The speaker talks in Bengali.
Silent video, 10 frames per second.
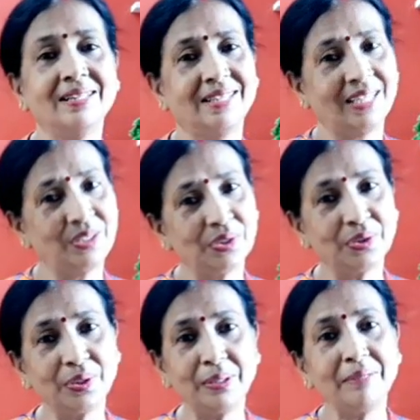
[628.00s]
তার
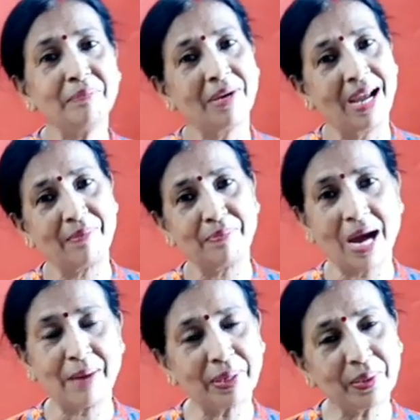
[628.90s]
জন্যই
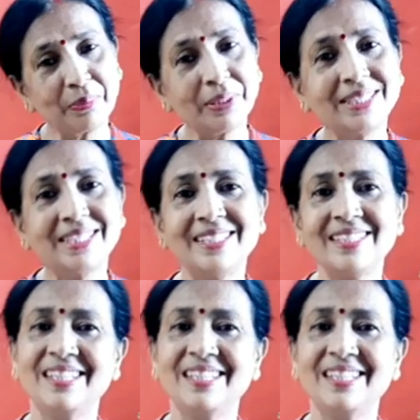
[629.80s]
আবারও বলছি